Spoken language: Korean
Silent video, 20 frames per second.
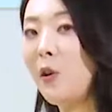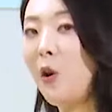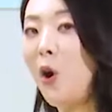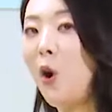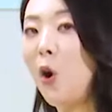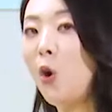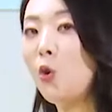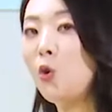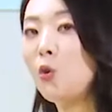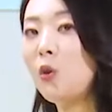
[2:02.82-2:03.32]

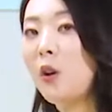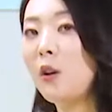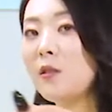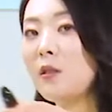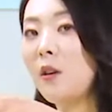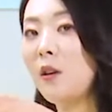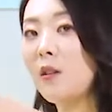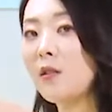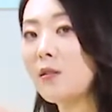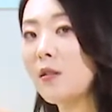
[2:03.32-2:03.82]

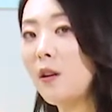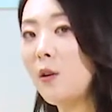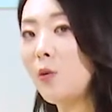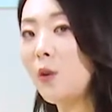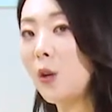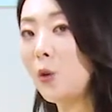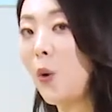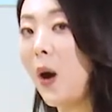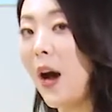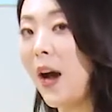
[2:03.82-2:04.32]
어우러져서
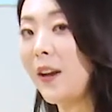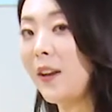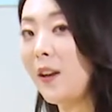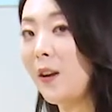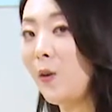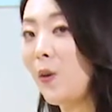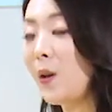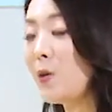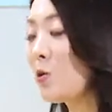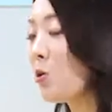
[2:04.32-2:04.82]
우리가
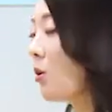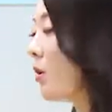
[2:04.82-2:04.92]
과일이라고 하죠.